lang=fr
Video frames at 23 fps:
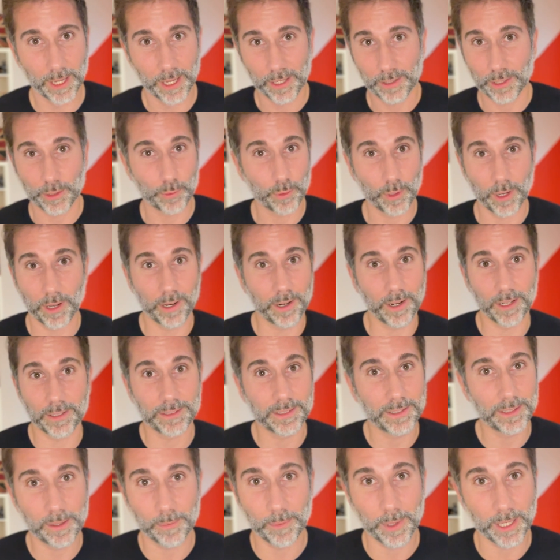Que ce soit un
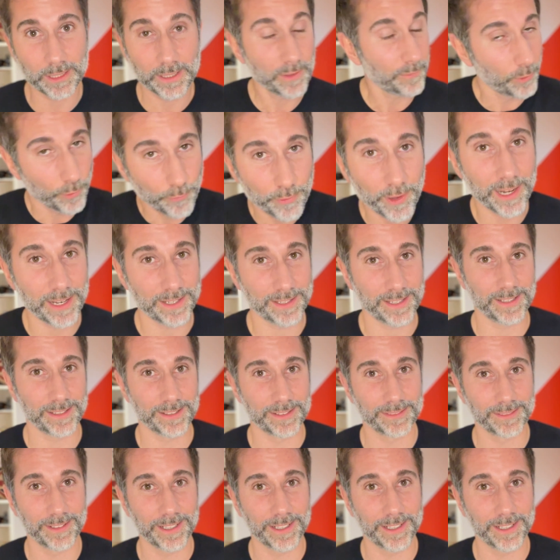lundi, un mardi, il faut faire la sieste.